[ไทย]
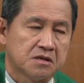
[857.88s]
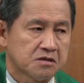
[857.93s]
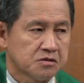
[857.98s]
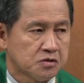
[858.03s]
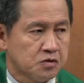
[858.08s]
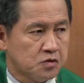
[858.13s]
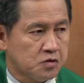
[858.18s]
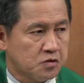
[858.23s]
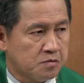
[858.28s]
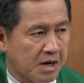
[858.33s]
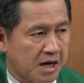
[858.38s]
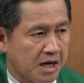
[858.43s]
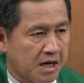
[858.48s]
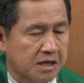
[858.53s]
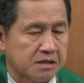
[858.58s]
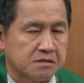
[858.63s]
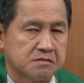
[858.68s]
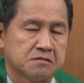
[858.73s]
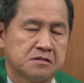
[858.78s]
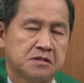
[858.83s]
อยู่บ้า
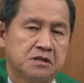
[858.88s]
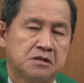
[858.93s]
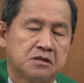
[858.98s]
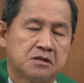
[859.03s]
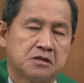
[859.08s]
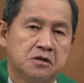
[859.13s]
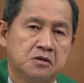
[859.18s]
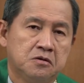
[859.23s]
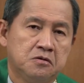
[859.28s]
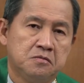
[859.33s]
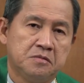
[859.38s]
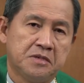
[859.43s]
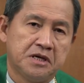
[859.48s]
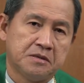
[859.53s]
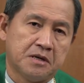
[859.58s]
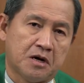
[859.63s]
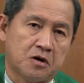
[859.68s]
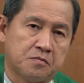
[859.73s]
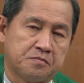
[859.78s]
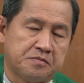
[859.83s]
นเขาไม่
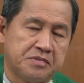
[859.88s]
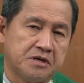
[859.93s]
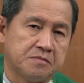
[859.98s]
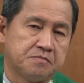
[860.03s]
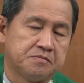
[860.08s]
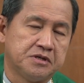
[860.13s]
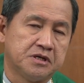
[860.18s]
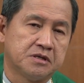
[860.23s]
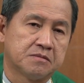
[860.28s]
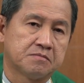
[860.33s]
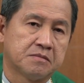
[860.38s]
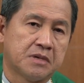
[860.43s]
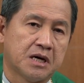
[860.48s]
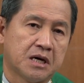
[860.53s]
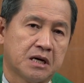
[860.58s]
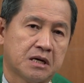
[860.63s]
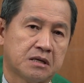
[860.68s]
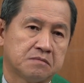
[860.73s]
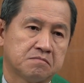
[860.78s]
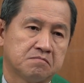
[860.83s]
เอาเปรียบเพื่อน
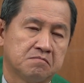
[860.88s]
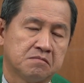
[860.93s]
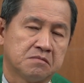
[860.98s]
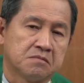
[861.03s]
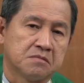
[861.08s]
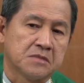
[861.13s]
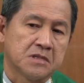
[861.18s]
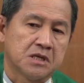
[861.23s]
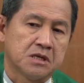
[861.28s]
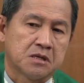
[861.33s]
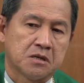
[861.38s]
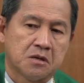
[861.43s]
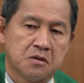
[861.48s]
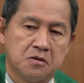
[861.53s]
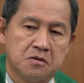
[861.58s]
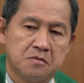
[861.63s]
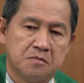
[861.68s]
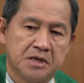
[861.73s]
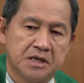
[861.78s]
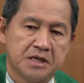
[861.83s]
บ้าน เขา
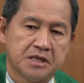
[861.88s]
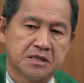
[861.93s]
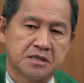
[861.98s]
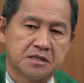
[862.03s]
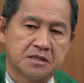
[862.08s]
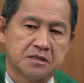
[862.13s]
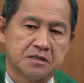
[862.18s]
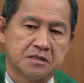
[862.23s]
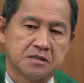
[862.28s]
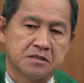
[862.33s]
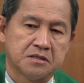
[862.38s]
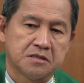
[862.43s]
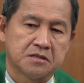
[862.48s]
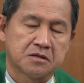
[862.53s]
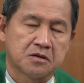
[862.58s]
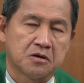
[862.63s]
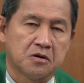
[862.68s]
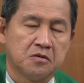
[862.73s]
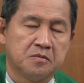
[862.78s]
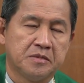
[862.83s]
ไม่
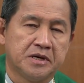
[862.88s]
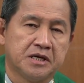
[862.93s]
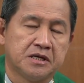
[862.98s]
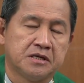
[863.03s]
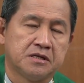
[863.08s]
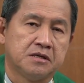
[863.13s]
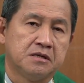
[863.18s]
เขาไม่